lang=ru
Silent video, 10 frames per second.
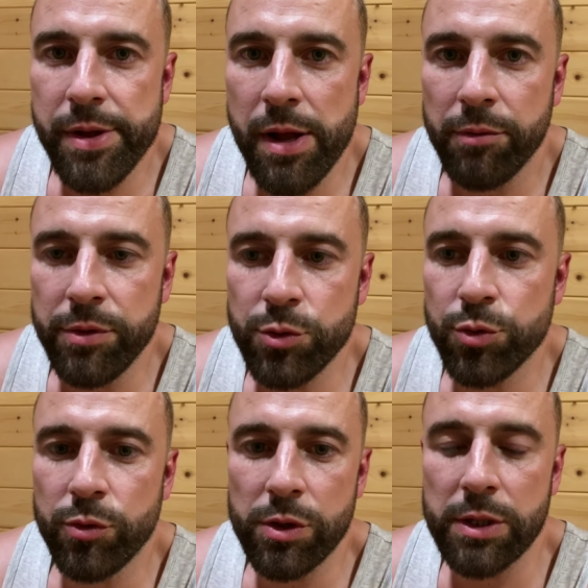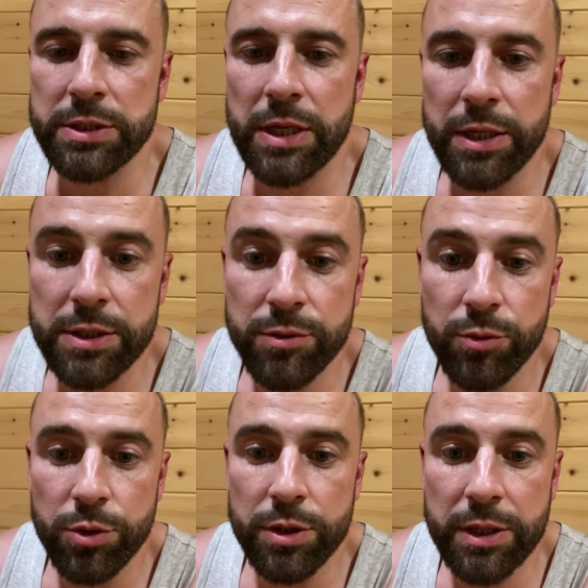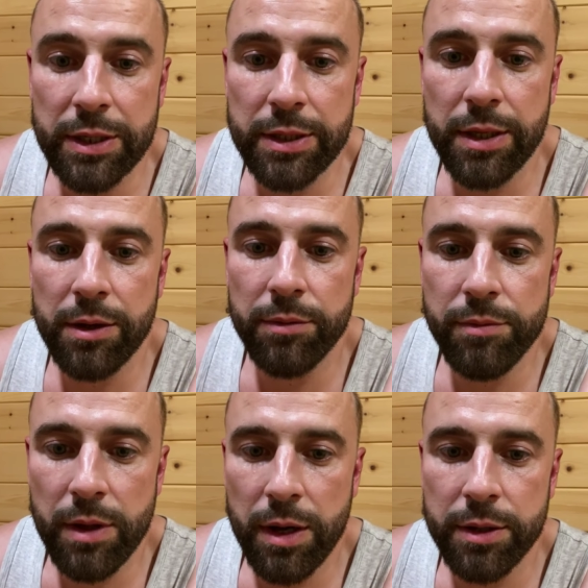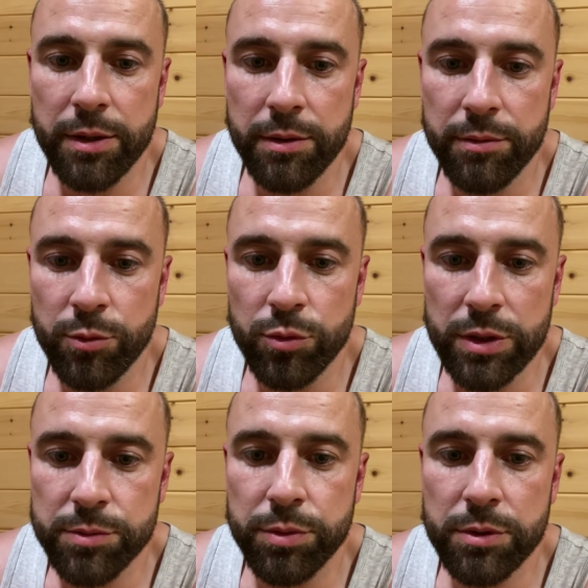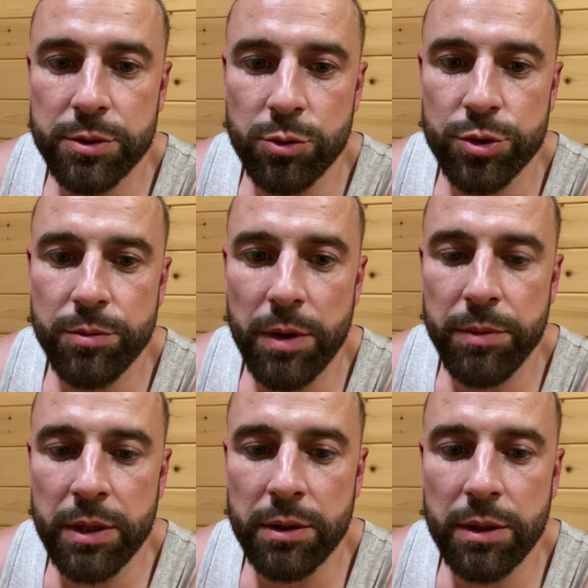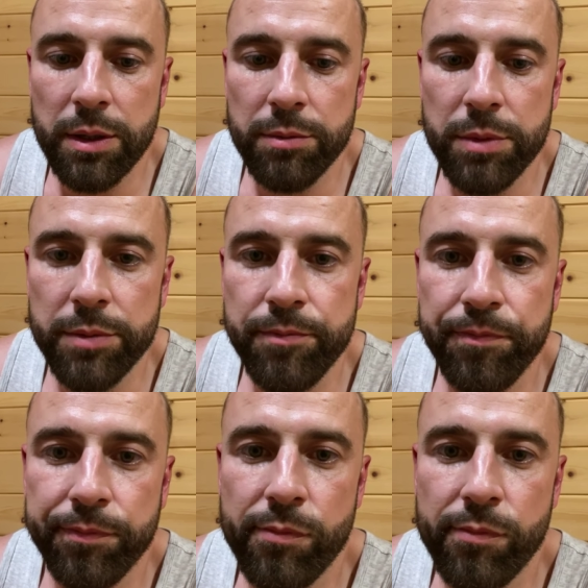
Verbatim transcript: я вижу его глаза, и сегодня, когда Аня, ну, у нас был сложный момент, да, и мы,